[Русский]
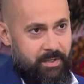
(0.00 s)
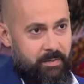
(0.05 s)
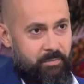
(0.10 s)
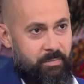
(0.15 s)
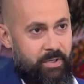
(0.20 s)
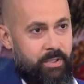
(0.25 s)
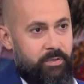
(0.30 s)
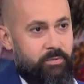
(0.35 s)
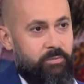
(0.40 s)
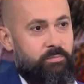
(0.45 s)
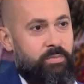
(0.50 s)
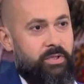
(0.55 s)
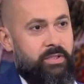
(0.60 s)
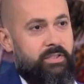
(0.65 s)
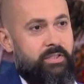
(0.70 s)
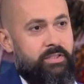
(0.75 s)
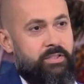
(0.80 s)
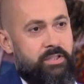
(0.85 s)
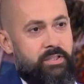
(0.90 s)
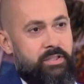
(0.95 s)
Поэтому
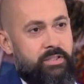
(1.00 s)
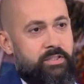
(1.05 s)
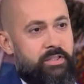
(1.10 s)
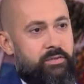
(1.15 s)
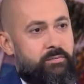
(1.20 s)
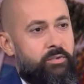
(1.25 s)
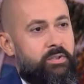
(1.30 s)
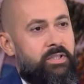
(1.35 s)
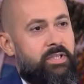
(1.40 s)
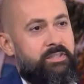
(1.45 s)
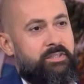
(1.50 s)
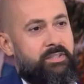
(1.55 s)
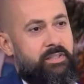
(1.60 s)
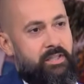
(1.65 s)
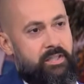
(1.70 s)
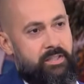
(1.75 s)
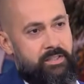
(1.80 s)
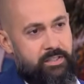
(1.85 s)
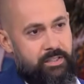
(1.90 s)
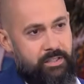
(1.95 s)
продолжение того
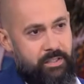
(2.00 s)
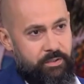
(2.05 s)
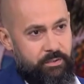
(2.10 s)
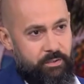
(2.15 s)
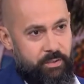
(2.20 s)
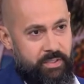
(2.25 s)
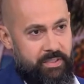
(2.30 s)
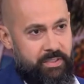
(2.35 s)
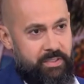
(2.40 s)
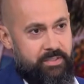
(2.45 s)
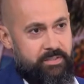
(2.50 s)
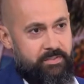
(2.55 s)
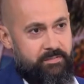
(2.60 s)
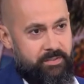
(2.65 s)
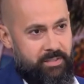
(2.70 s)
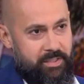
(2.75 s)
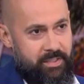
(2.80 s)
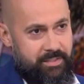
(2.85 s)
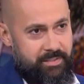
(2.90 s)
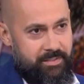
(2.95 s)
наследия, которое есть в
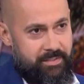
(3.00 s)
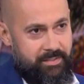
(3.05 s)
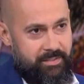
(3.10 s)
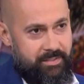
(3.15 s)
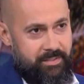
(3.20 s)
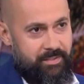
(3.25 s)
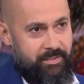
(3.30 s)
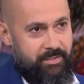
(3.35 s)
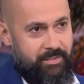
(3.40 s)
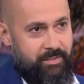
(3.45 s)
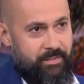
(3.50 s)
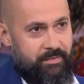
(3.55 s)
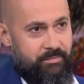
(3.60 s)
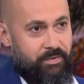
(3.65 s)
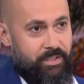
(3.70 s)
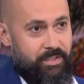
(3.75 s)
нас, в